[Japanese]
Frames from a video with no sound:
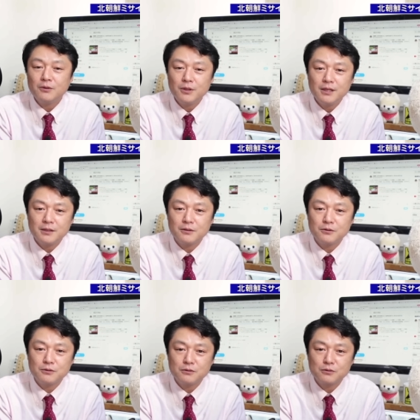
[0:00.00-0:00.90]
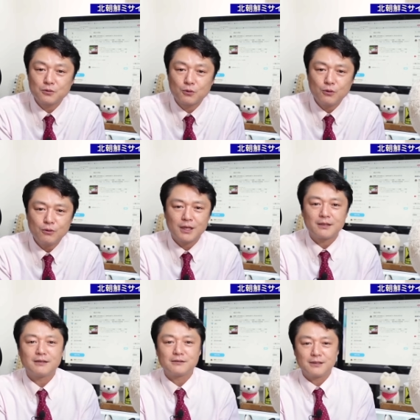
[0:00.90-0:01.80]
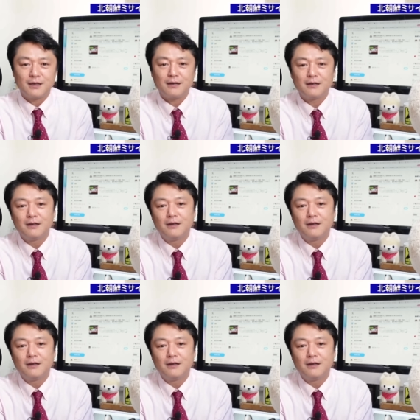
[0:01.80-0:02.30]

よりっていうところなんですが、